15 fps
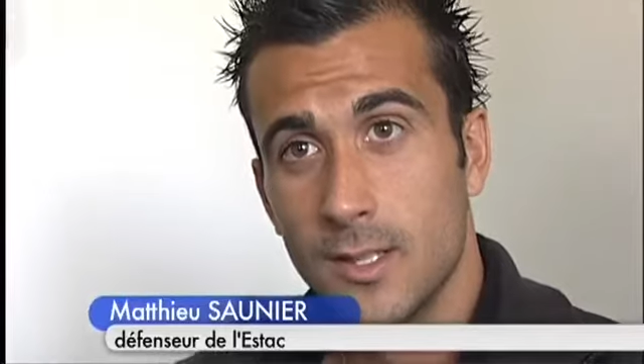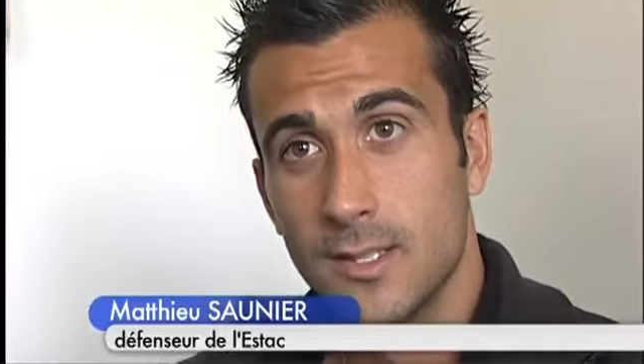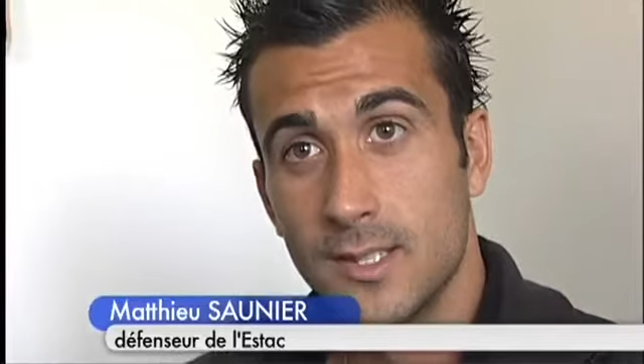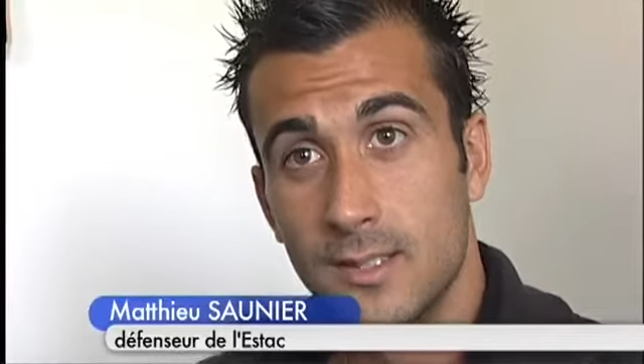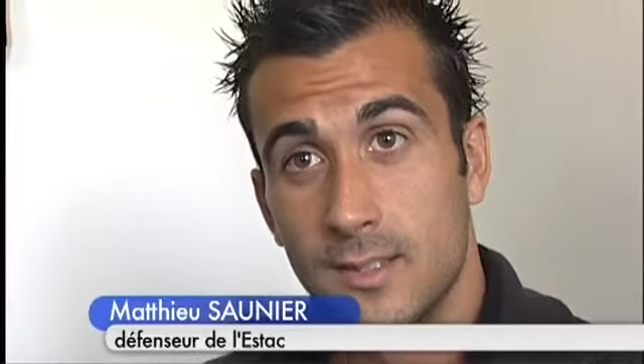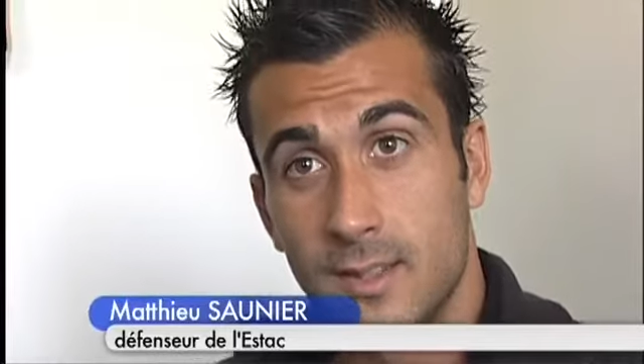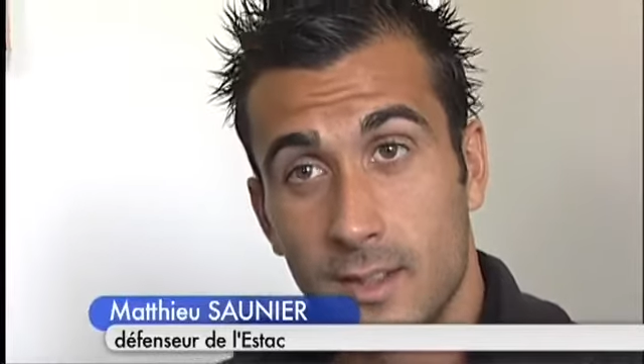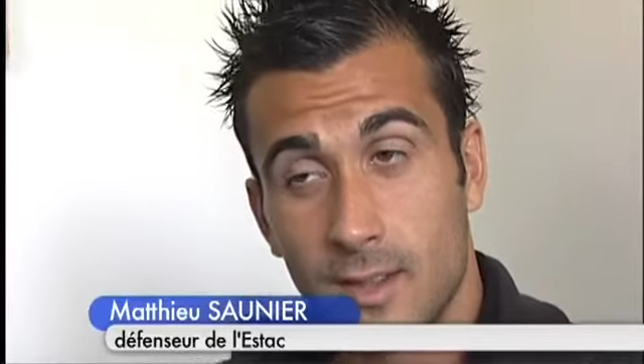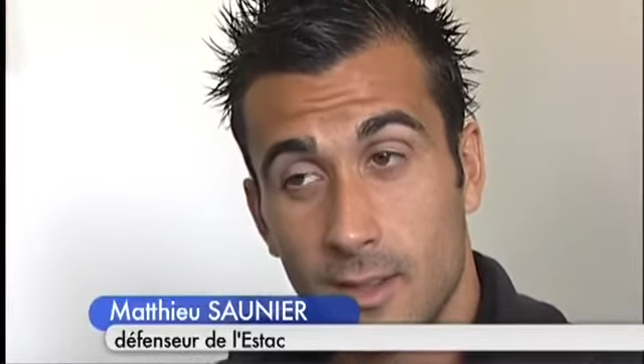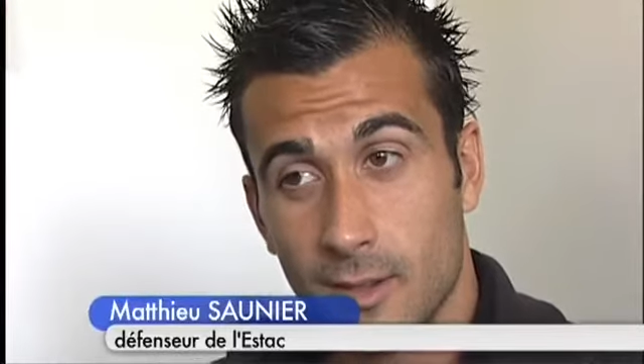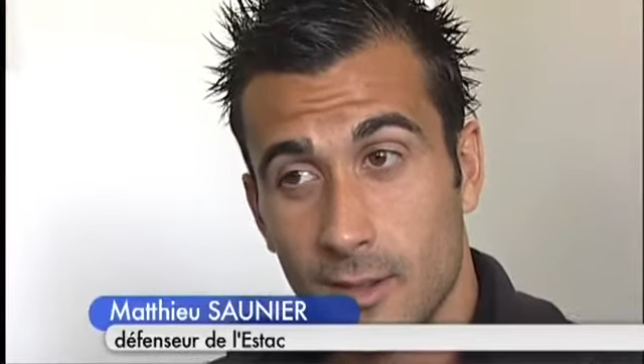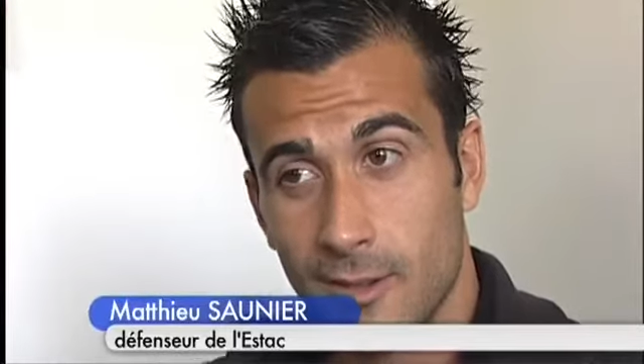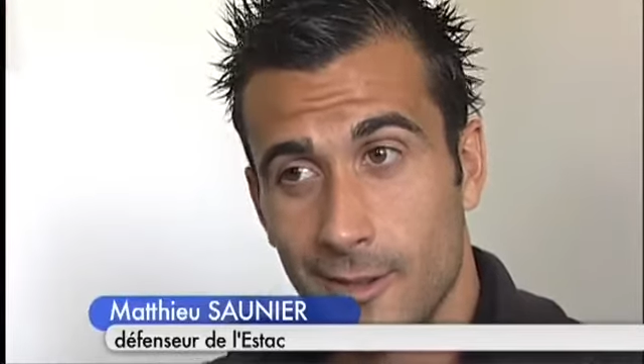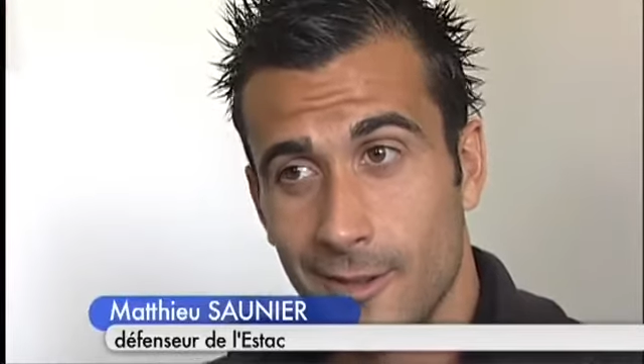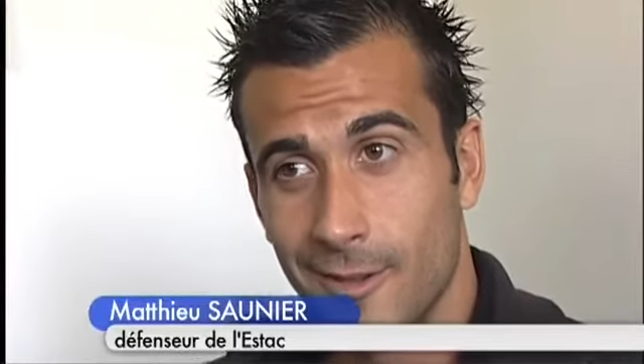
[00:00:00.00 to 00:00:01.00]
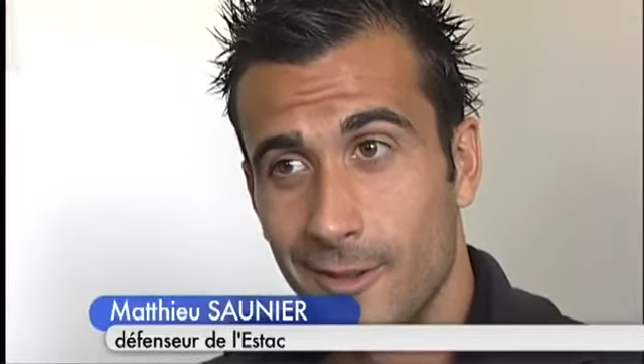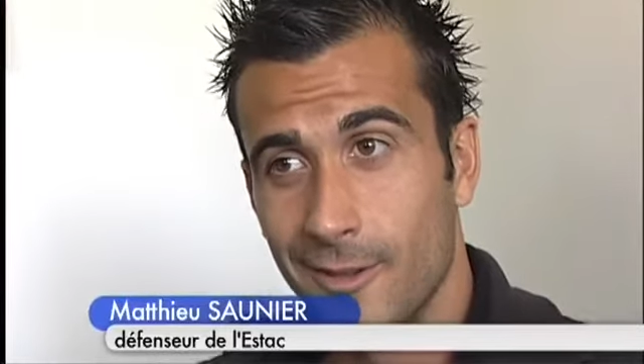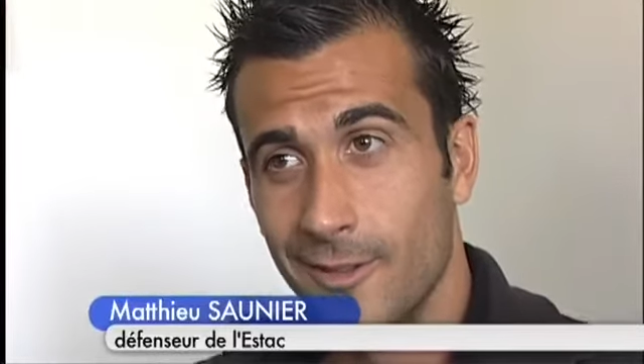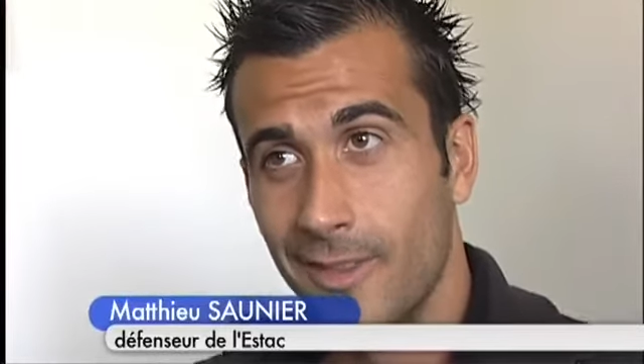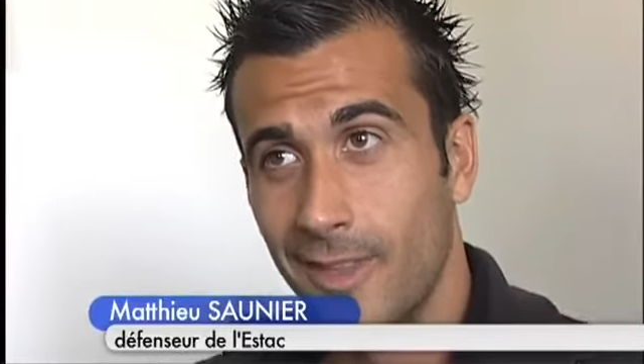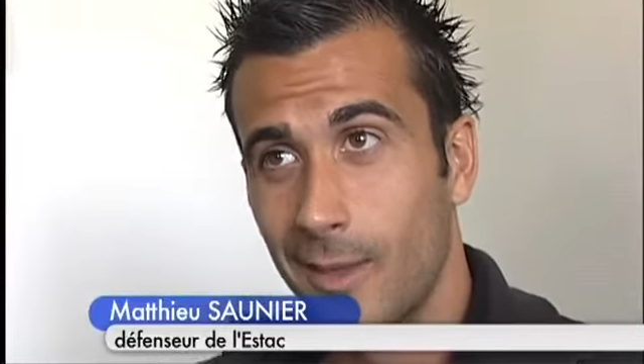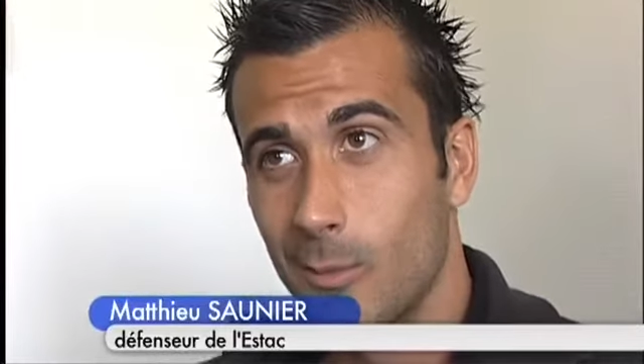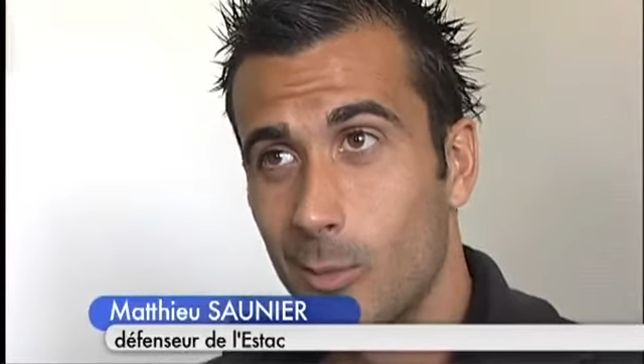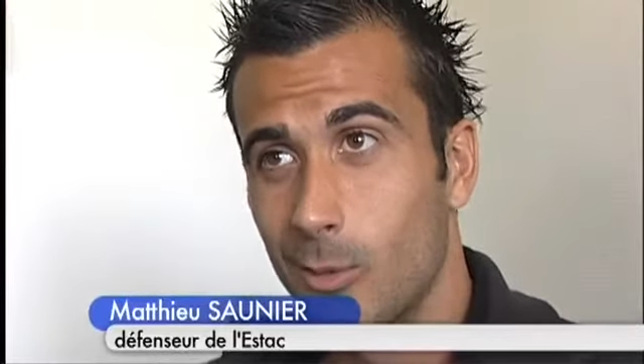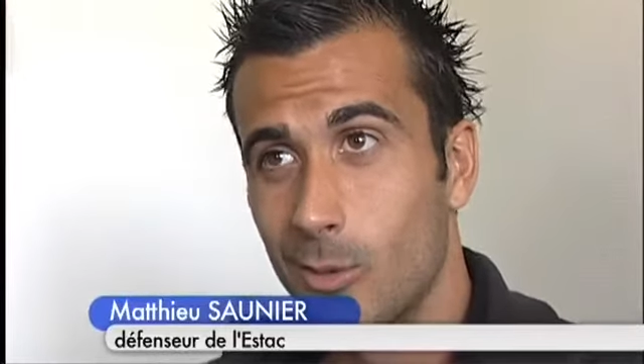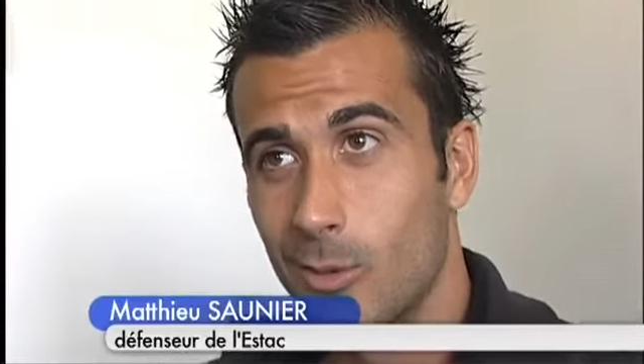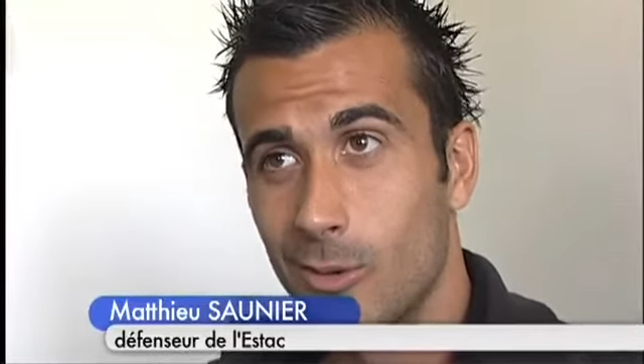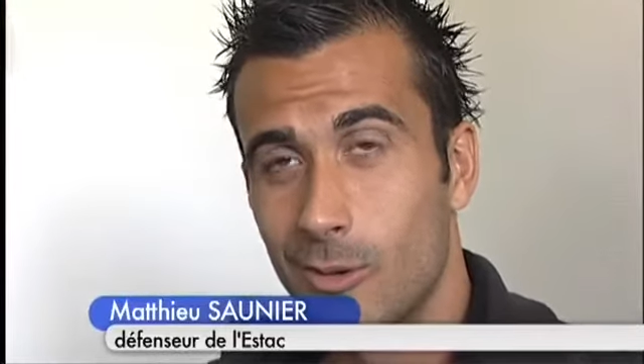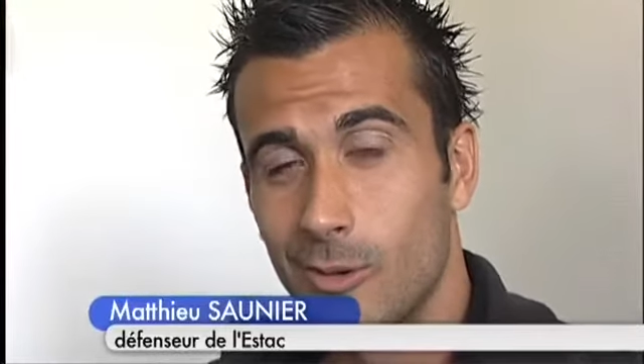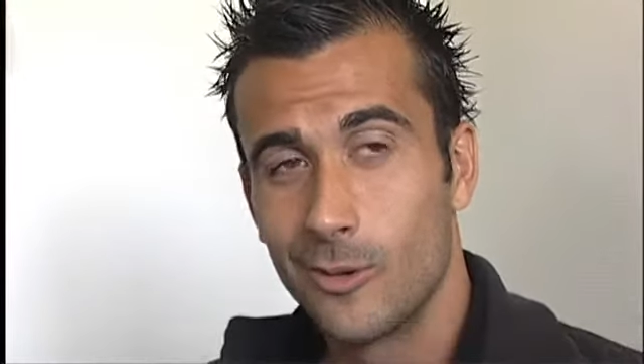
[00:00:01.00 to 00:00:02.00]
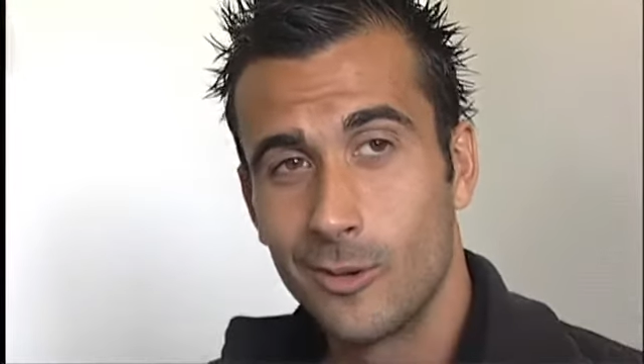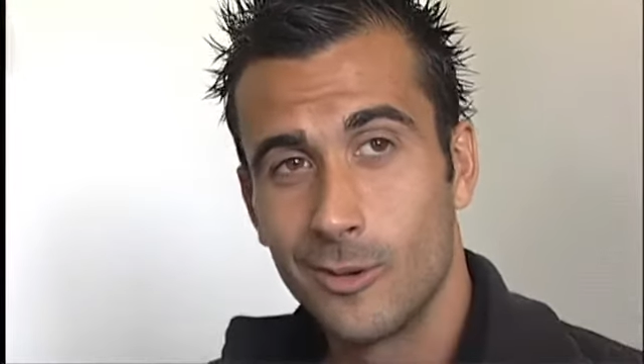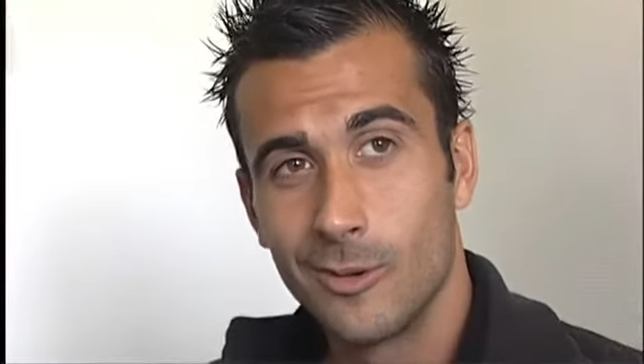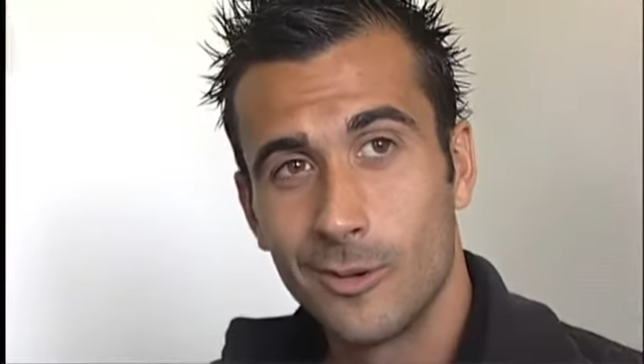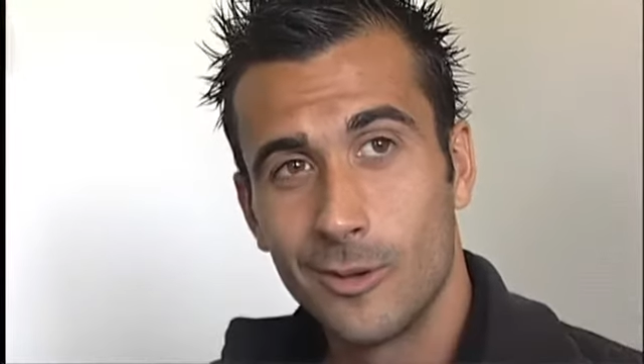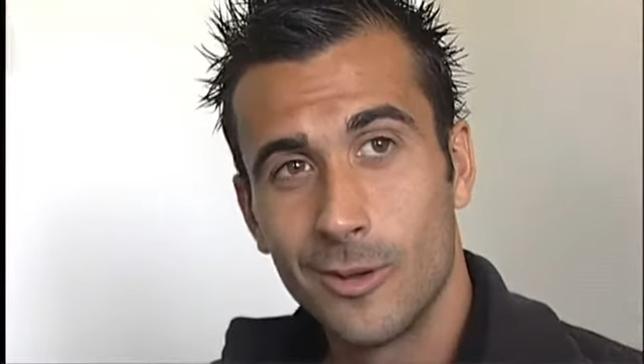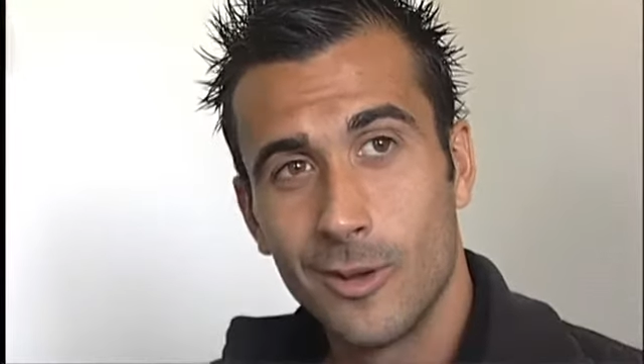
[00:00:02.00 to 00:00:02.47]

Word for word: C'était euh, un très beau euh,